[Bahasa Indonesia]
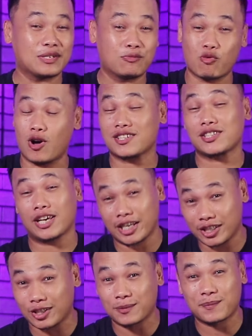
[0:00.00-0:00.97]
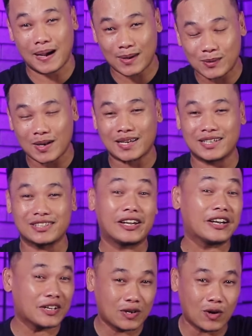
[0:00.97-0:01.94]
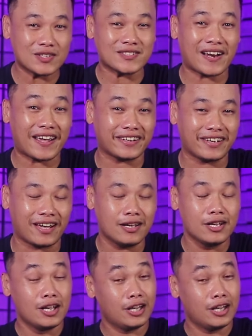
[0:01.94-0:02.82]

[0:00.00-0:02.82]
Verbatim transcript: sebuah seri terbaru lagi dari Ghost Strike ya.